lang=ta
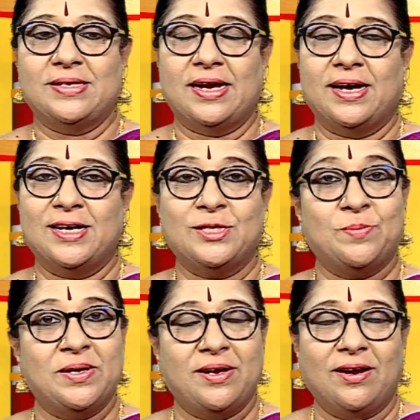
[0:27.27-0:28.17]
சில
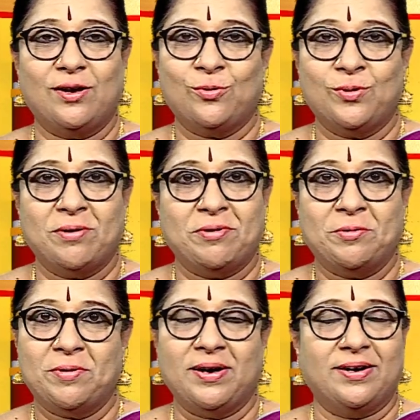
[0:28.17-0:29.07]
ஹஸ்பண்ட் எல்லாம் கூட
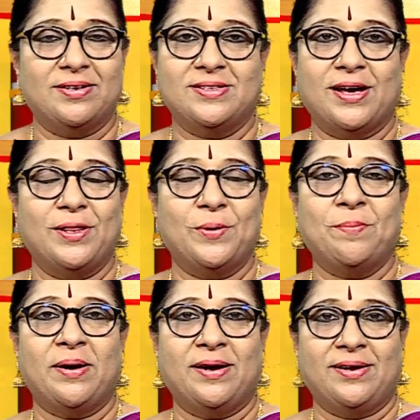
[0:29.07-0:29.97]
வருவாங்க
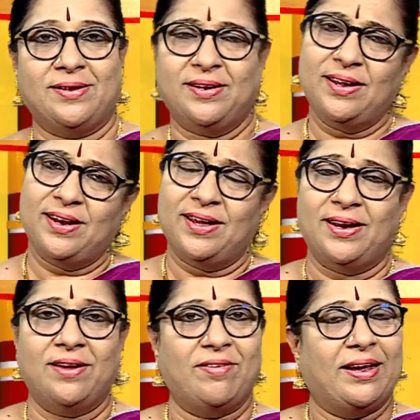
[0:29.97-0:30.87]
ஜாதகம் பார்க்குறதுக்கு இல்லை
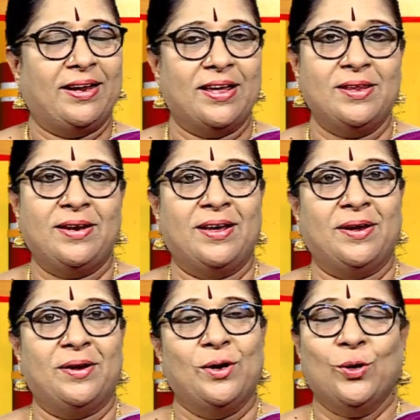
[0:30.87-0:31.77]
என்ன எங்கேயாவது
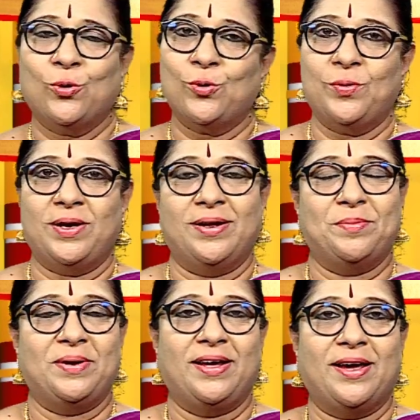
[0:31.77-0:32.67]
கோவிலில்
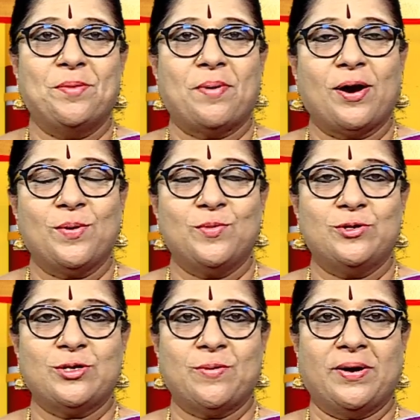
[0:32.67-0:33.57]
அப்படி எங்கேயாவது
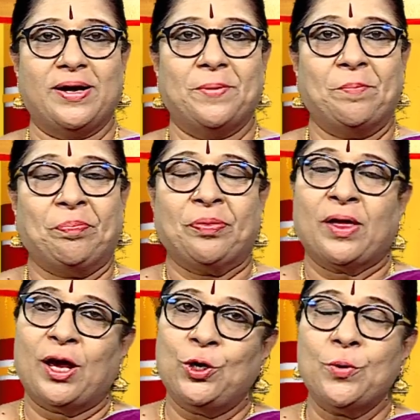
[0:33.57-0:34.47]
பார்க்கும்போது சொல்லுவாங்க
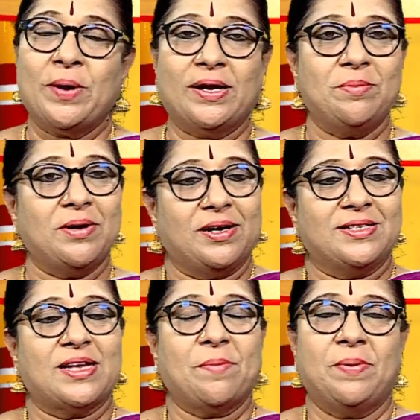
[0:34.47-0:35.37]
ஐயோ மேடம்
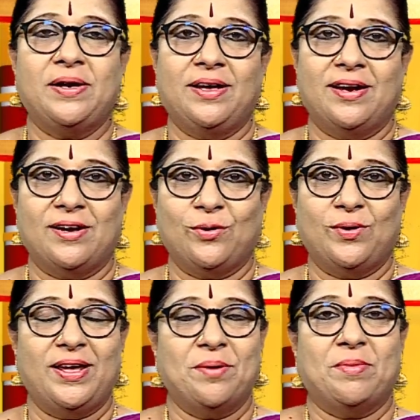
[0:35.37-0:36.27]
நாங்கள் சாப்பாடு கேட்டால்
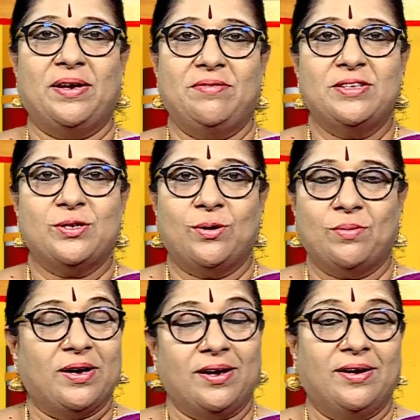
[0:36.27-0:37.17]
கூட என் மனைவி
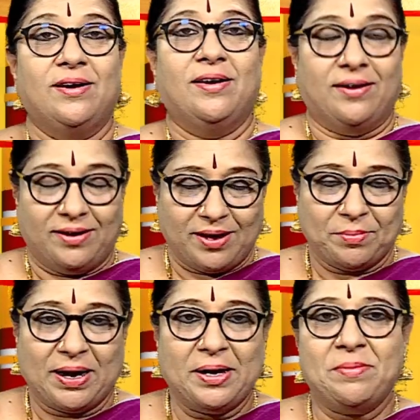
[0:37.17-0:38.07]
சொல்லுவாங்க
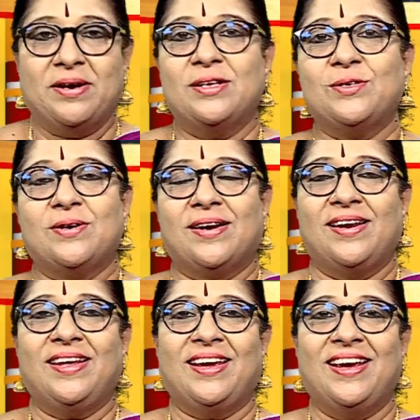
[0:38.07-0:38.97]
நான் மேடம் என்ன
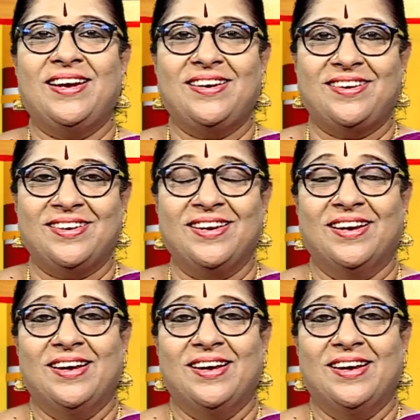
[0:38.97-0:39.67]
சொல்கிறாங்கன்னு கேட்டுட்டு